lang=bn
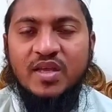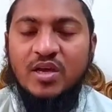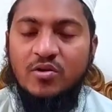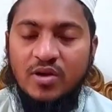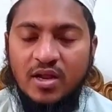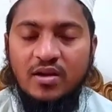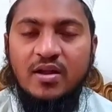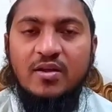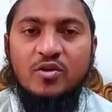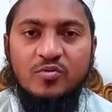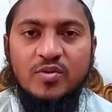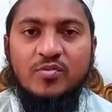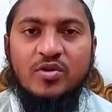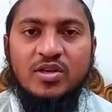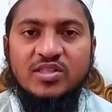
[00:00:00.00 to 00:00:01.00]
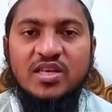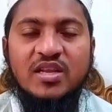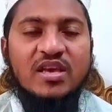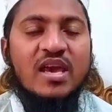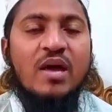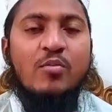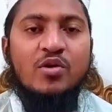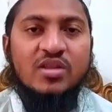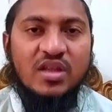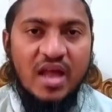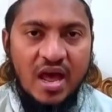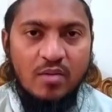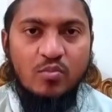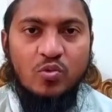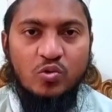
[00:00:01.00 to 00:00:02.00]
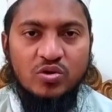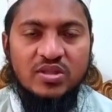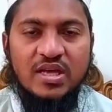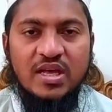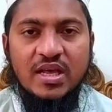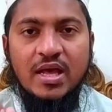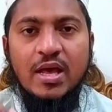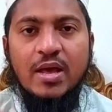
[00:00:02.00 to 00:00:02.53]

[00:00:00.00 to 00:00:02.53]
কারণ আল্লাহ নবী বলেছেন কিয়ামতের আগ মুহূর্তে